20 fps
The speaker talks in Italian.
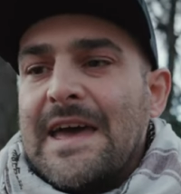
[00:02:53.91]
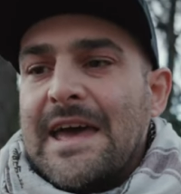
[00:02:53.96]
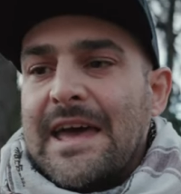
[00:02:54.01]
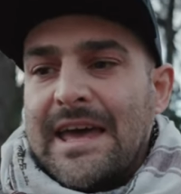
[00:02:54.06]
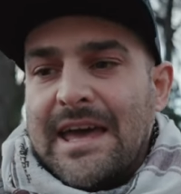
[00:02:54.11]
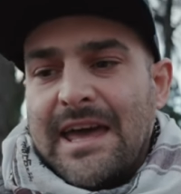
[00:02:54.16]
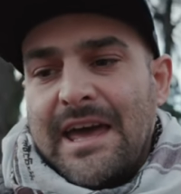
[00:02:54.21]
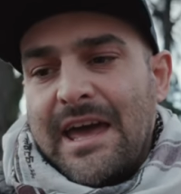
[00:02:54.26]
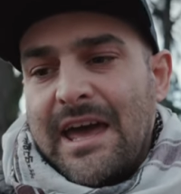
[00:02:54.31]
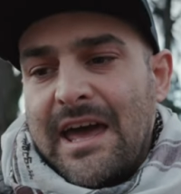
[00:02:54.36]

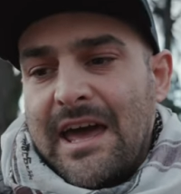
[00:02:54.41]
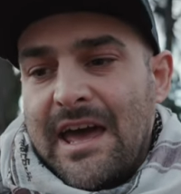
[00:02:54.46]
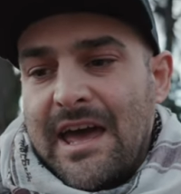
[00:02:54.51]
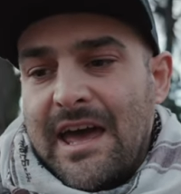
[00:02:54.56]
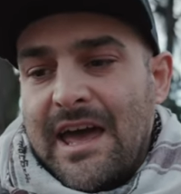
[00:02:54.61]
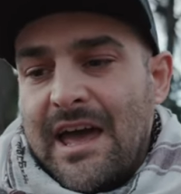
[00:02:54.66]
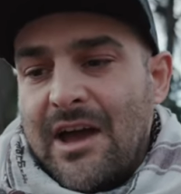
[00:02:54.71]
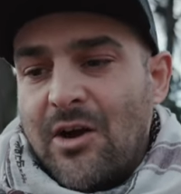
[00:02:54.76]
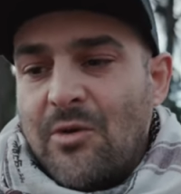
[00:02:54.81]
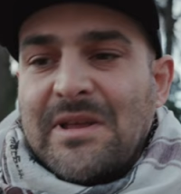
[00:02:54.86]

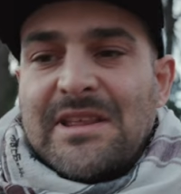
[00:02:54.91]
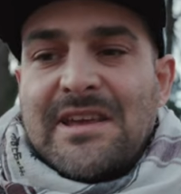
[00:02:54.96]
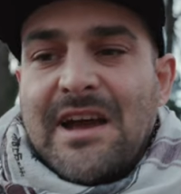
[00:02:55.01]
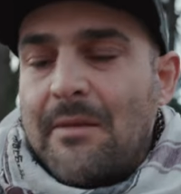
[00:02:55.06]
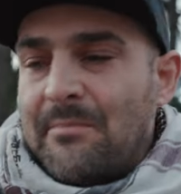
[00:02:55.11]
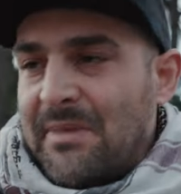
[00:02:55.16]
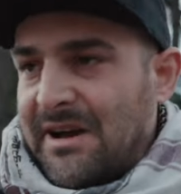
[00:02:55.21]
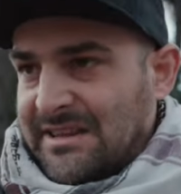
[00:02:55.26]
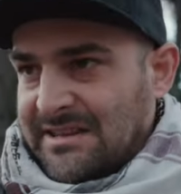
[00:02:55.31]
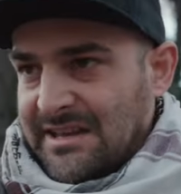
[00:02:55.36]
eh, come dire,
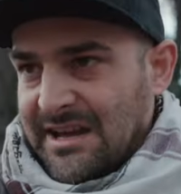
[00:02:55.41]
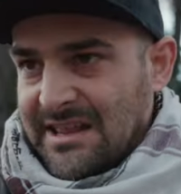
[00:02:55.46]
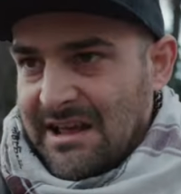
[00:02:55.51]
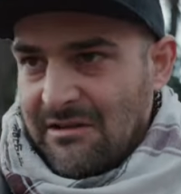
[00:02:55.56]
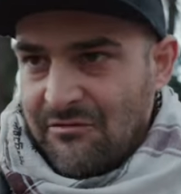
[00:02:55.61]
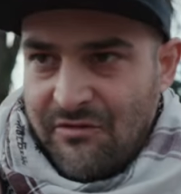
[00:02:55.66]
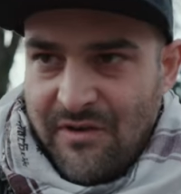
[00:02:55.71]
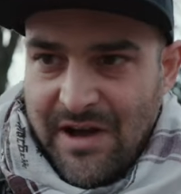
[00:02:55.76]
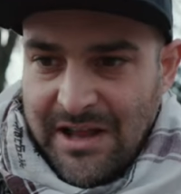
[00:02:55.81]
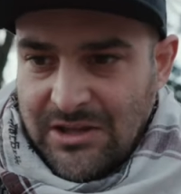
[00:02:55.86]
a partire
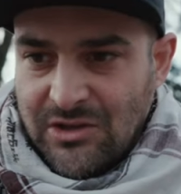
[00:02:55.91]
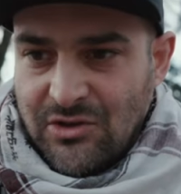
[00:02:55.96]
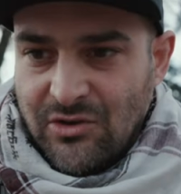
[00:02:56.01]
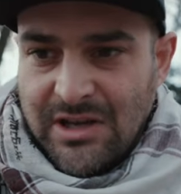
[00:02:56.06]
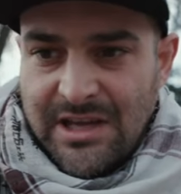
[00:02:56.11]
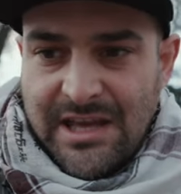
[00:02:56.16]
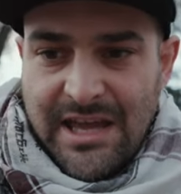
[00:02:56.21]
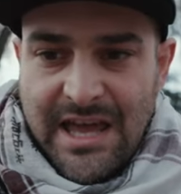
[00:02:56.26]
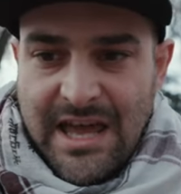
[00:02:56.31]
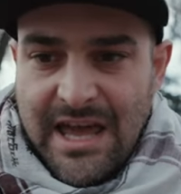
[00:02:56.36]
dal fatto
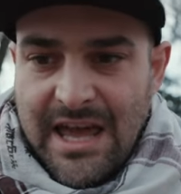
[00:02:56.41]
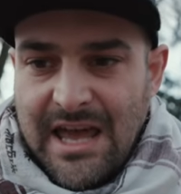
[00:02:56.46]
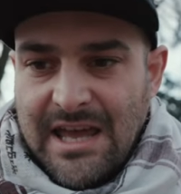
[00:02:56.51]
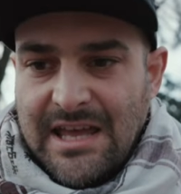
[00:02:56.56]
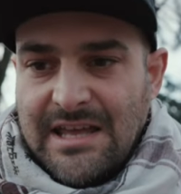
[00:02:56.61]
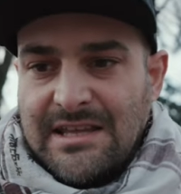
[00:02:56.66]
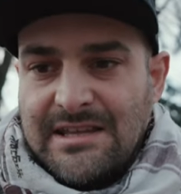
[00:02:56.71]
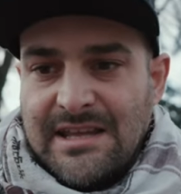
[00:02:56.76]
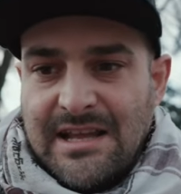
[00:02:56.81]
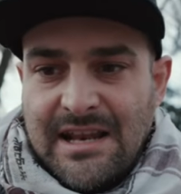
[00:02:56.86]
che
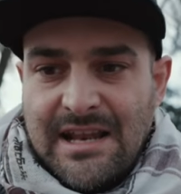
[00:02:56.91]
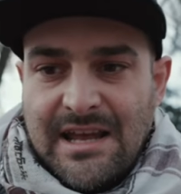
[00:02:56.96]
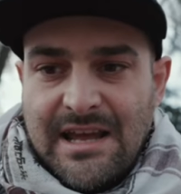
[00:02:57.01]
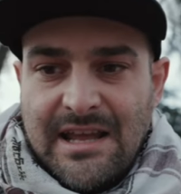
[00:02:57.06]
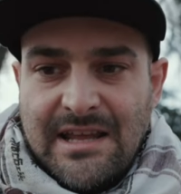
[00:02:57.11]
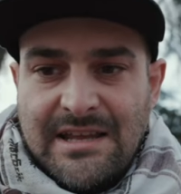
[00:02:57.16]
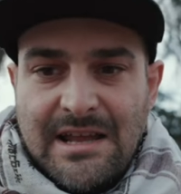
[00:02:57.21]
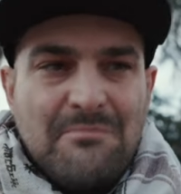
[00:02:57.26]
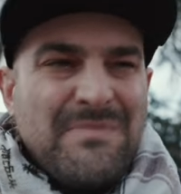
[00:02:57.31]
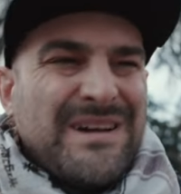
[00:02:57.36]
eh,
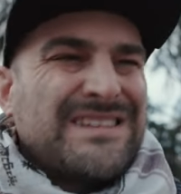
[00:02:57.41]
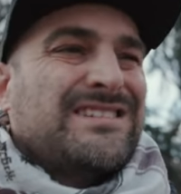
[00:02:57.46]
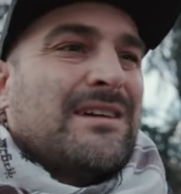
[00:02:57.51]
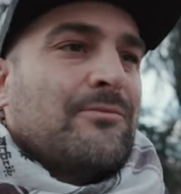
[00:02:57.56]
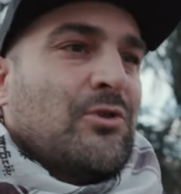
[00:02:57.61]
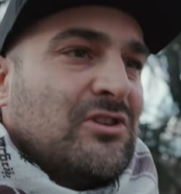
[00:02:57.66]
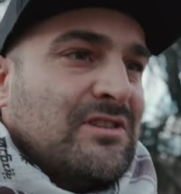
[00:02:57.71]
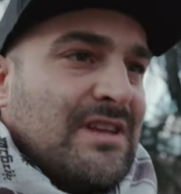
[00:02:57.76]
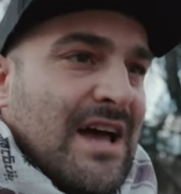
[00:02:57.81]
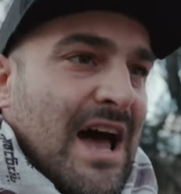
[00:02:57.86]
del, del,
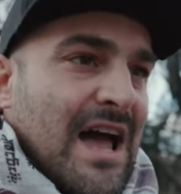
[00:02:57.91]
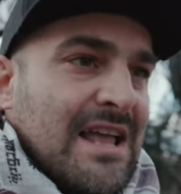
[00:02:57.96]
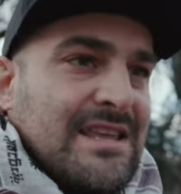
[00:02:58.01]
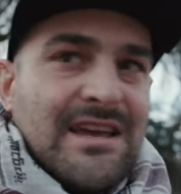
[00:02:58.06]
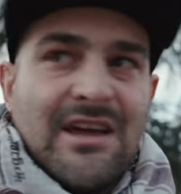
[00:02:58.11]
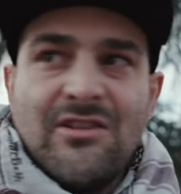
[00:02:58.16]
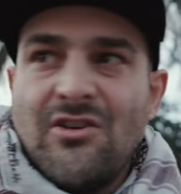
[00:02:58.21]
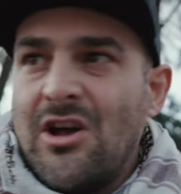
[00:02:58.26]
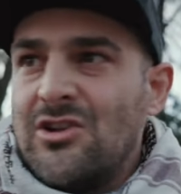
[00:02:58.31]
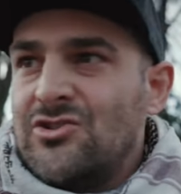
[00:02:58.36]

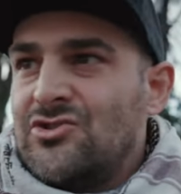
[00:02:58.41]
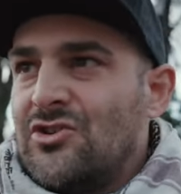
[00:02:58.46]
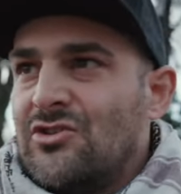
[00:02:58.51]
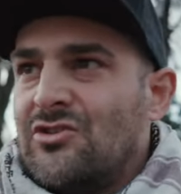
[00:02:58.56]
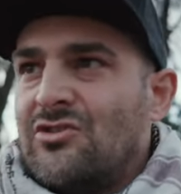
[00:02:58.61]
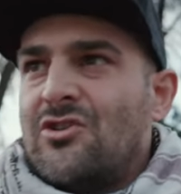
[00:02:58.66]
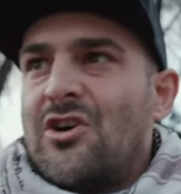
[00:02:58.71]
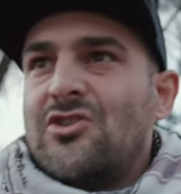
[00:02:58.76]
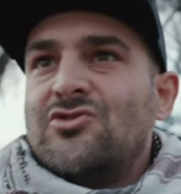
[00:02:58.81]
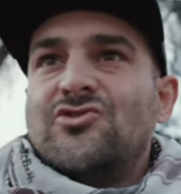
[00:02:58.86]
passamontagna, no? al
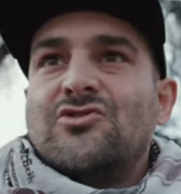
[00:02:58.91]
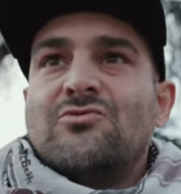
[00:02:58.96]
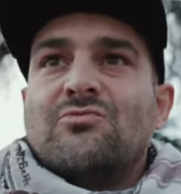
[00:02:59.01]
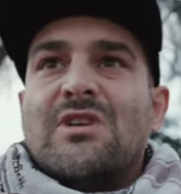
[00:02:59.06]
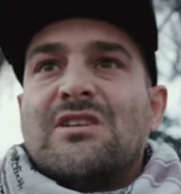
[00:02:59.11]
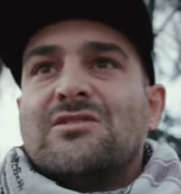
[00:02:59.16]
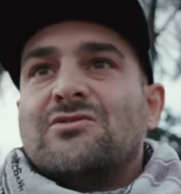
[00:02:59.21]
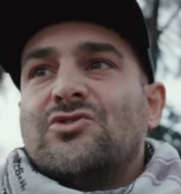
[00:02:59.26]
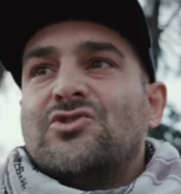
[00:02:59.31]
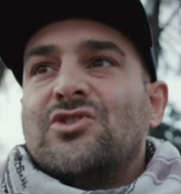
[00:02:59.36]
giorno d'oggi in
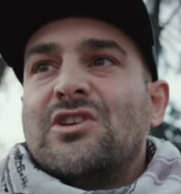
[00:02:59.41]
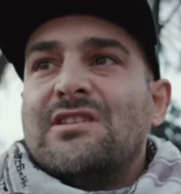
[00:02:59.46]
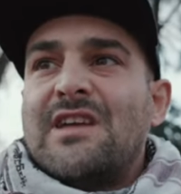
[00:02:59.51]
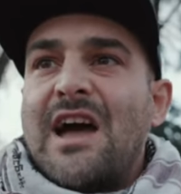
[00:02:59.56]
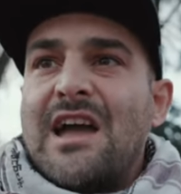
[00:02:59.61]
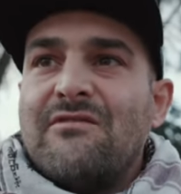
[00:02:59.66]
una società